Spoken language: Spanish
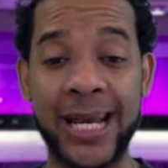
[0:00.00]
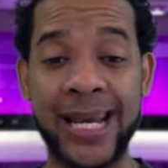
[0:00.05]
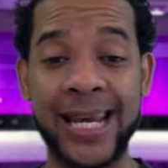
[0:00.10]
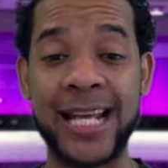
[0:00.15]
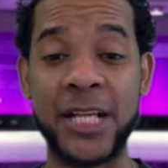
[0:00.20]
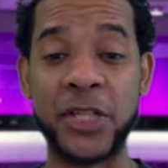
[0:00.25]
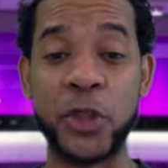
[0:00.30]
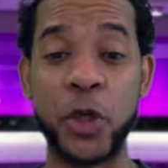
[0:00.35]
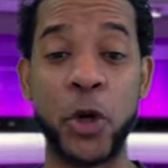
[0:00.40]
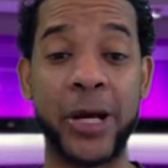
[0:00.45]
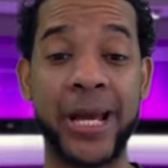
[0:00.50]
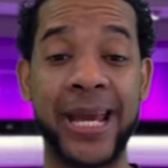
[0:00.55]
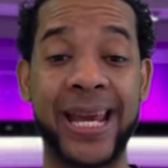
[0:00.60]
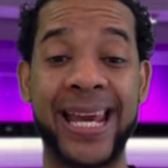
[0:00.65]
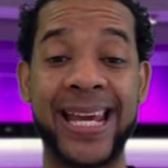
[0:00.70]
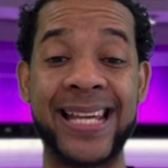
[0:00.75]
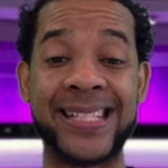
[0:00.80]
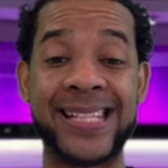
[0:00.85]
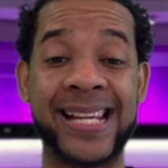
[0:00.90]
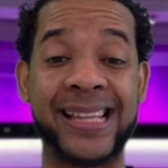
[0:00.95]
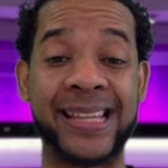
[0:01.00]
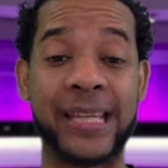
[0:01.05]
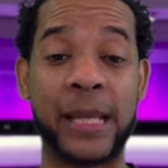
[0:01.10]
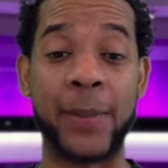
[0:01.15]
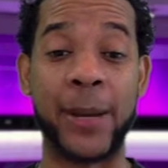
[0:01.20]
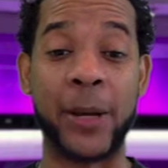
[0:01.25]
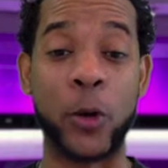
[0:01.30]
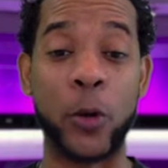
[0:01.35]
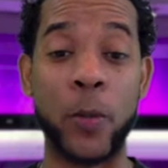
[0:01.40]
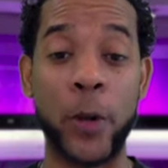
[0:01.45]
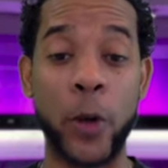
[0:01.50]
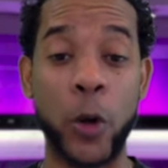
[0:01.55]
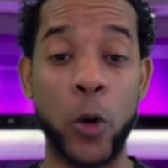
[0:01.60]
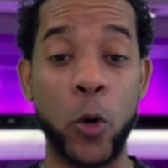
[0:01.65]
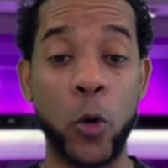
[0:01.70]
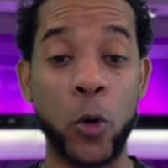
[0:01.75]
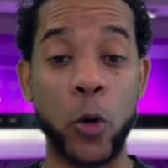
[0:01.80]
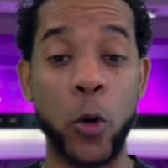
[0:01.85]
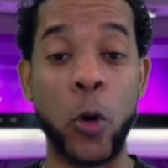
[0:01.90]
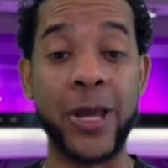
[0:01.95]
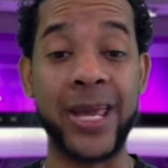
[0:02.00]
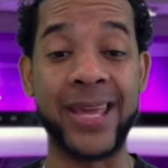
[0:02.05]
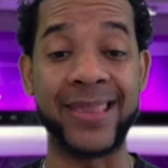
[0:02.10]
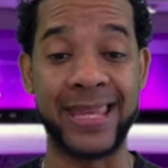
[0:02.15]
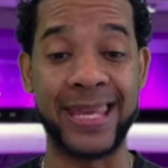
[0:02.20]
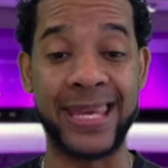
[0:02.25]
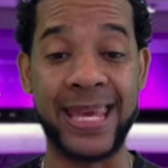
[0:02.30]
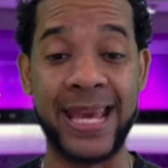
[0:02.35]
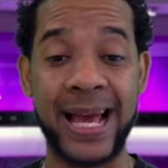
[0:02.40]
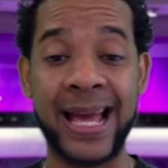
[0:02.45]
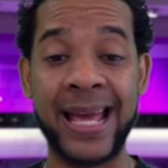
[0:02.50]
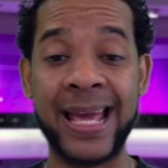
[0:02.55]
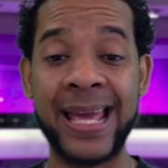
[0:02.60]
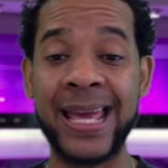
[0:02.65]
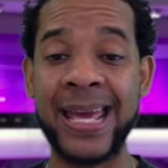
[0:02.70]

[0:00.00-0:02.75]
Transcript: que la choque, que es el tema número uno hoy en día.